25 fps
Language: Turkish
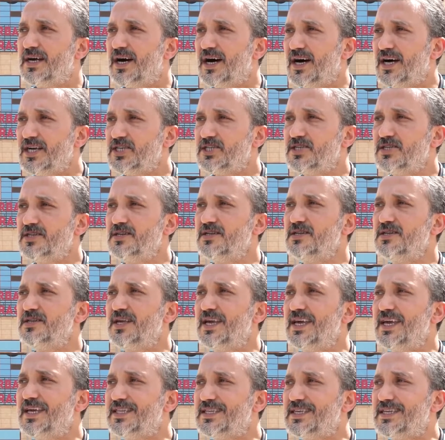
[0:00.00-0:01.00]
aşının
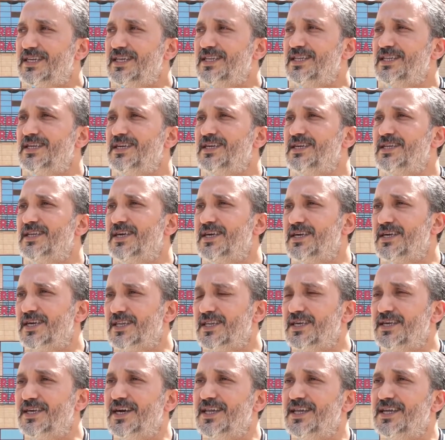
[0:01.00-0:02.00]
etkinliğine ya
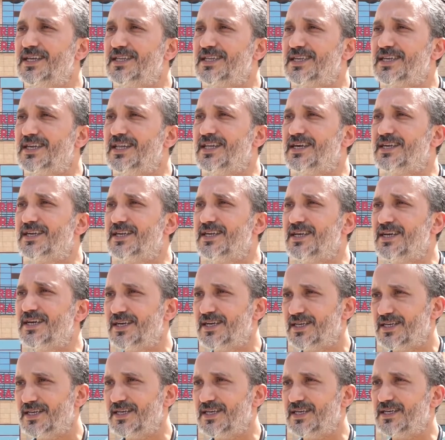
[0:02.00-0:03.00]
da yan etkilerine
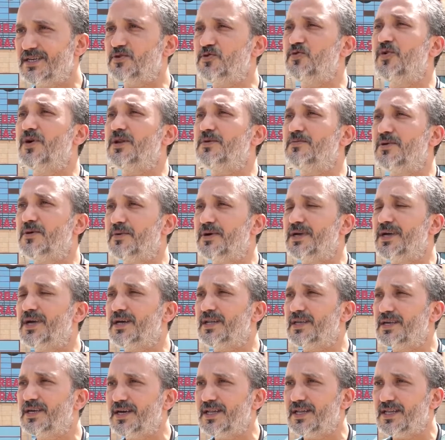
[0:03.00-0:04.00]
güvenmeme
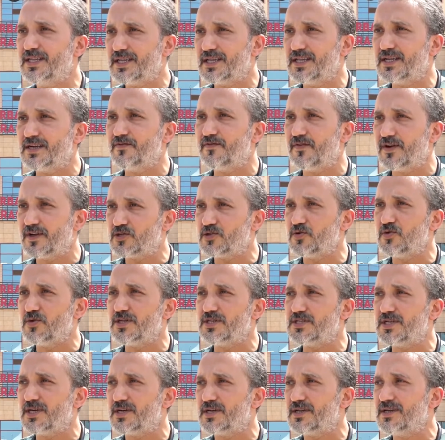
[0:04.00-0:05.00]
yani yan etkilerin fazla
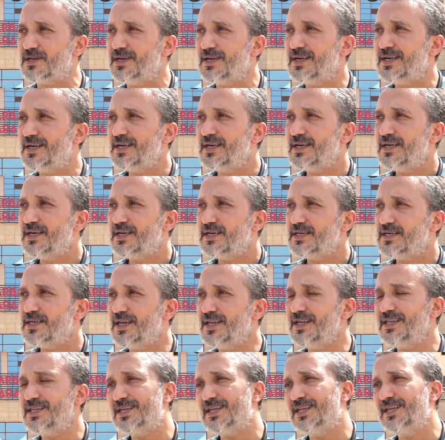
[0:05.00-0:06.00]
olacağını
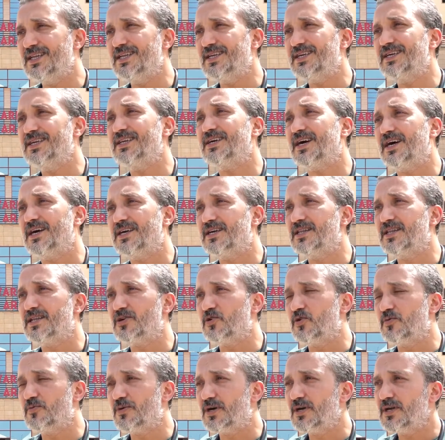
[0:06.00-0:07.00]
yan etkilerle ilgili
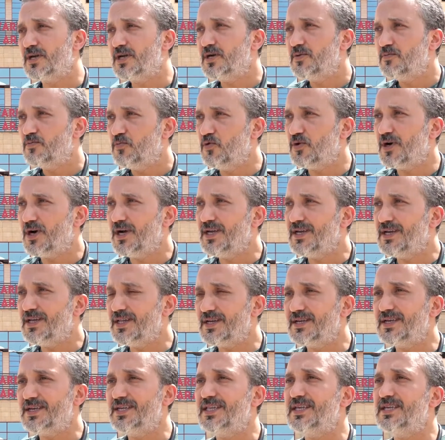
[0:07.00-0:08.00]
kaygıları olma. Bu
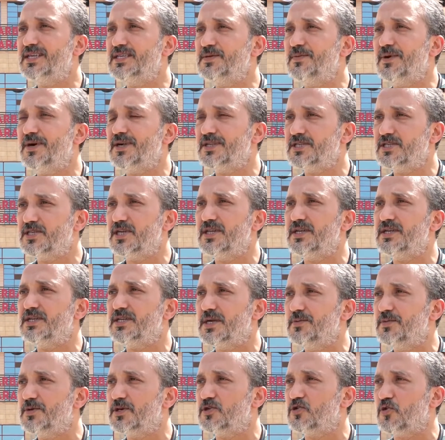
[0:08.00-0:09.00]
kaygıları giderici bazı şeyleri
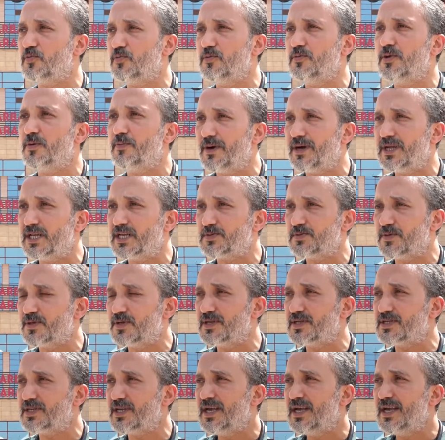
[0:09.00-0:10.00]
tabii ki toplumla
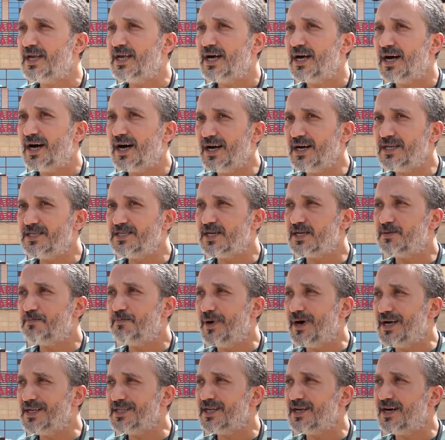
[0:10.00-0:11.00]
paylaşmalıyız. Ancak
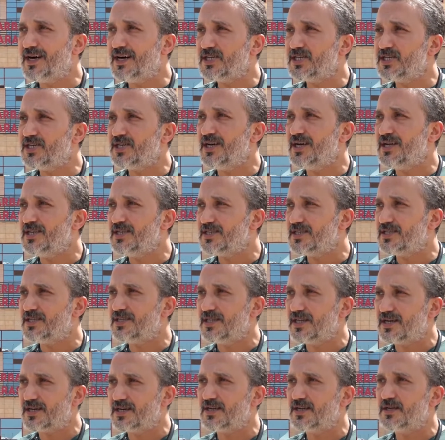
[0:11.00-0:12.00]
bazı aşı
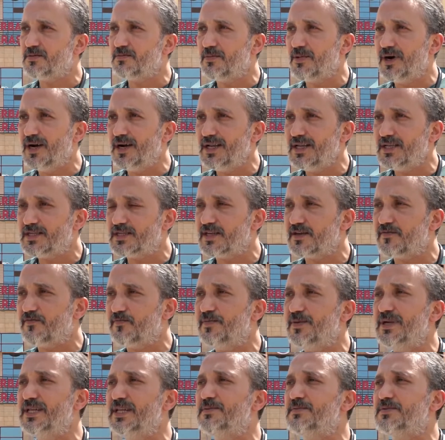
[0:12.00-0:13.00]
karşıtlarının
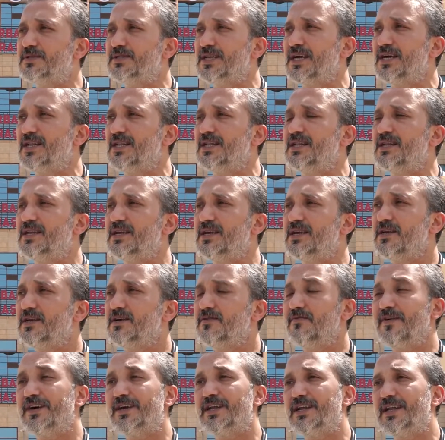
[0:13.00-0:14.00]
maalesef bilimsel
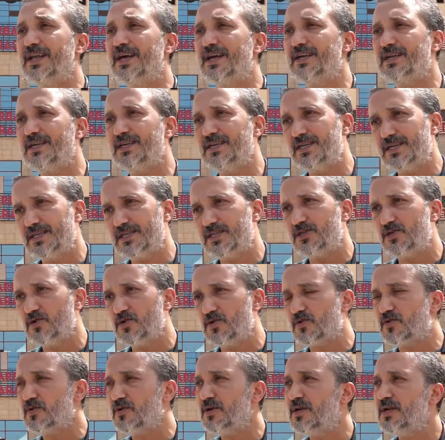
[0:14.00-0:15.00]
verilerle ilgisi
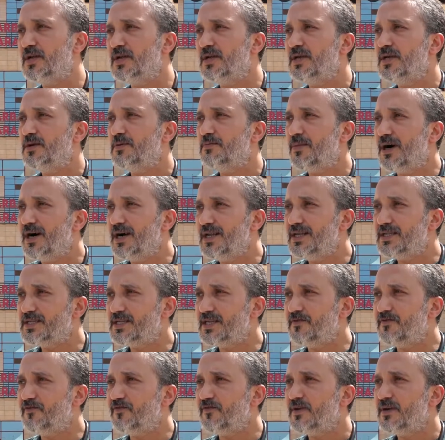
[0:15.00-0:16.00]
yok.
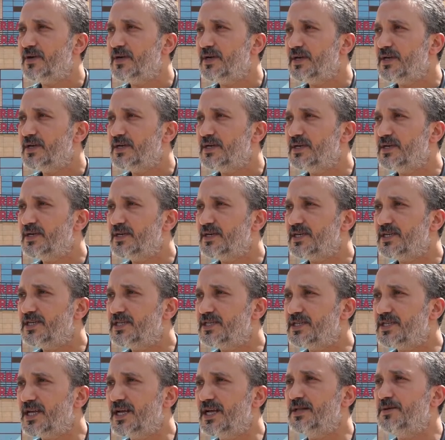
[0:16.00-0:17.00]
Maalesef e,
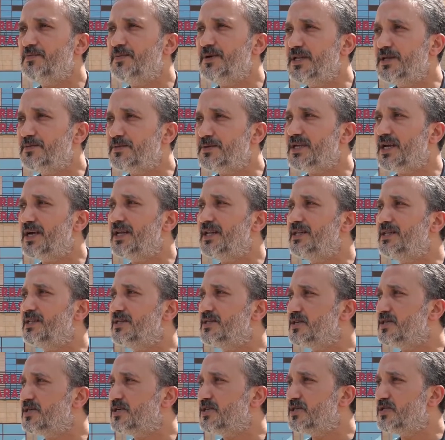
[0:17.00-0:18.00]
kişisel bilimsel
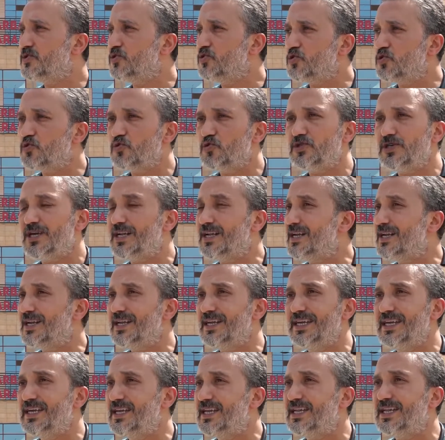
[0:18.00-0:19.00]
e, düşüncelerle
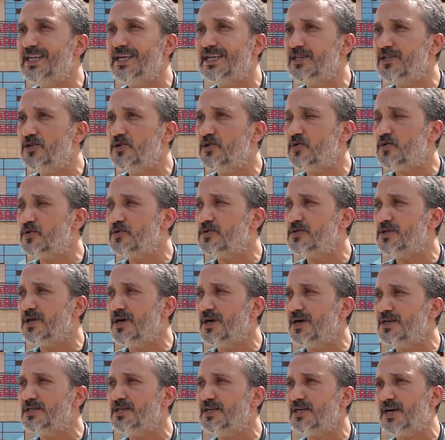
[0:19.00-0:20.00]
ilgilendiği yok.
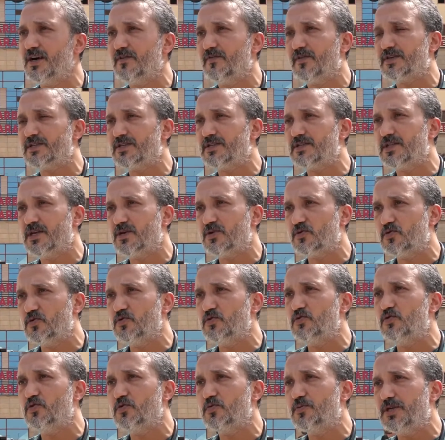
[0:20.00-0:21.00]
Sadece kafasında
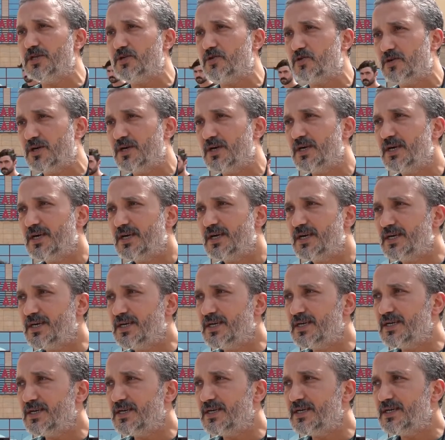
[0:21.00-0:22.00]
kurduğu bir
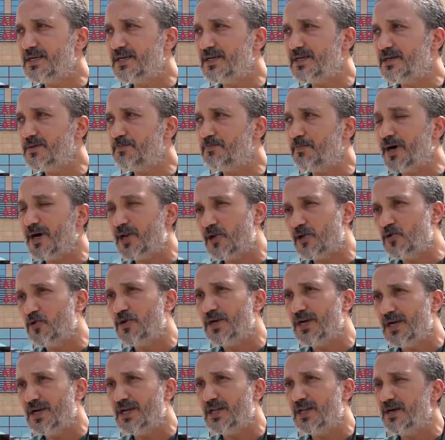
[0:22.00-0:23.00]
e,
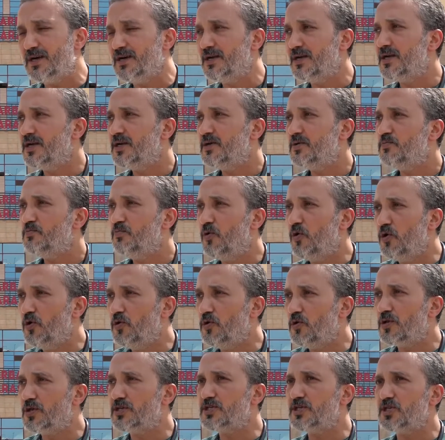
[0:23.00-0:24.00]
paranoyayla
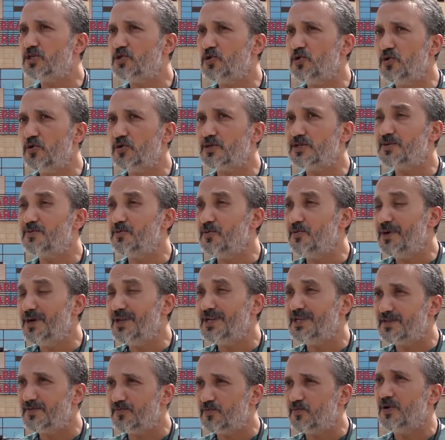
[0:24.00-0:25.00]
böyle olacak şöyle olacak. Bu
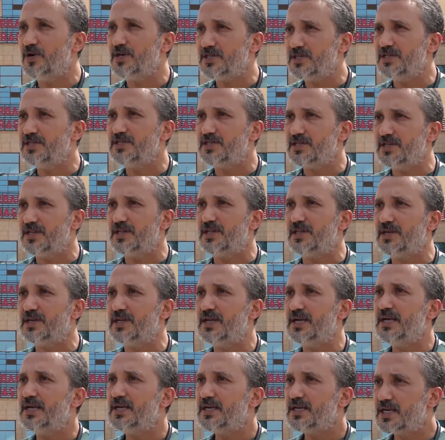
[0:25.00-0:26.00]
maalesef bu aşı için de değil.
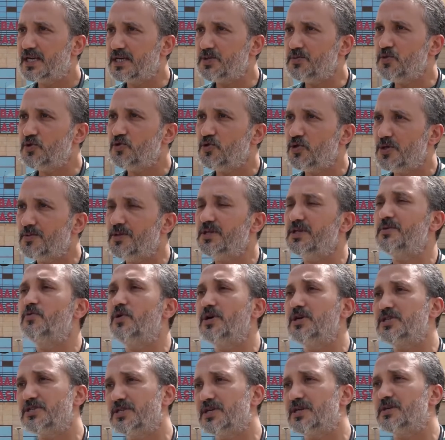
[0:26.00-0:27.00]
Geçmiş dönemde de bu
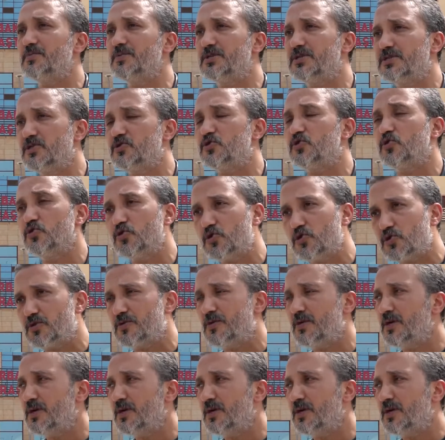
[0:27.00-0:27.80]
aşılarımız için çocuk